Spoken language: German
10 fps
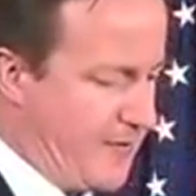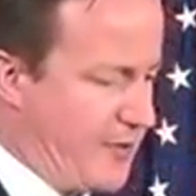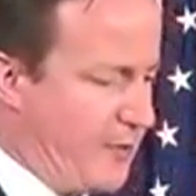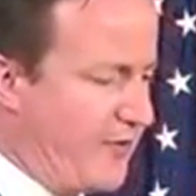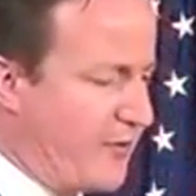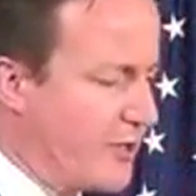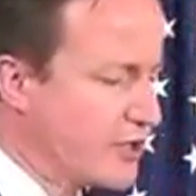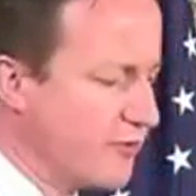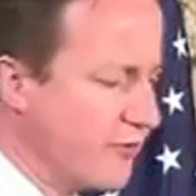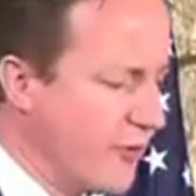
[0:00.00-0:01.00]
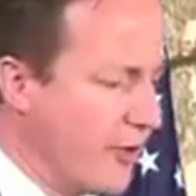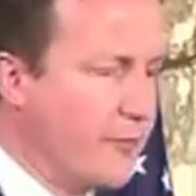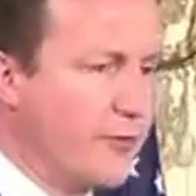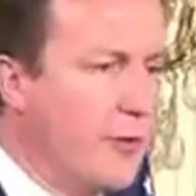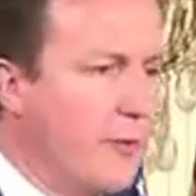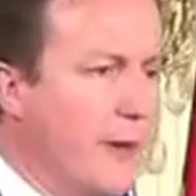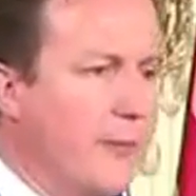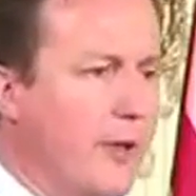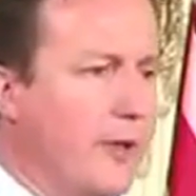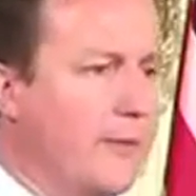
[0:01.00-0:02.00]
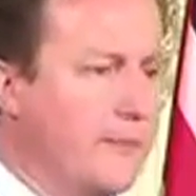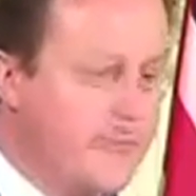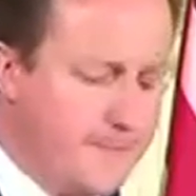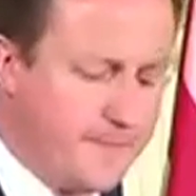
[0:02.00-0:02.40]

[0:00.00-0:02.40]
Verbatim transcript: Ich glaube, wir haben eine Frage von Tom Bradby.